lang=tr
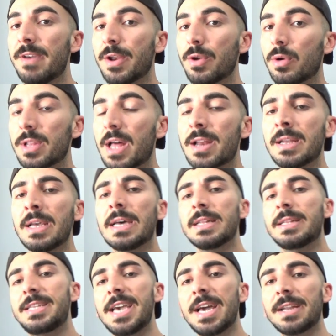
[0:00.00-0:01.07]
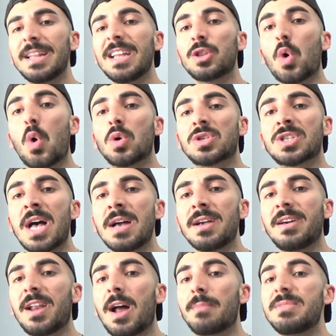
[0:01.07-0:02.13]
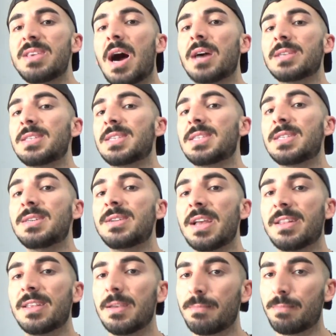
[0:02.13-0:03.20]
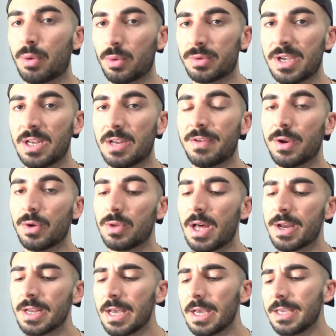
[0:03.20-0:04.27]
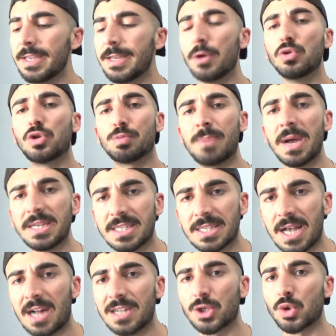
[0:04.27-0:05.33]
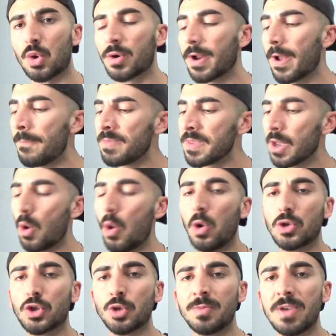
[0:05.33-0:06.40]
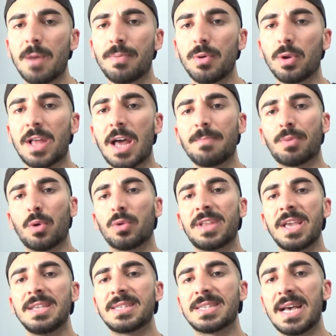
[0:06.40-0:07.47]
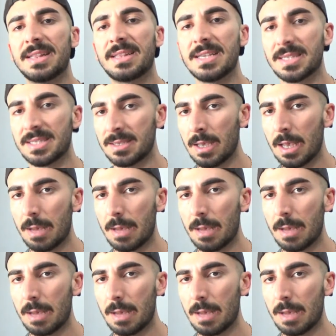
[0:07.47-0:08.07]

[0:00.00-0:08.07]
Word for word: veriyorlar. Diğerine 90 gram yağsız sığır eti proteini veriyorlar. Yine 3-5 saat sonra ölçüm yapıyorlar protein sentezi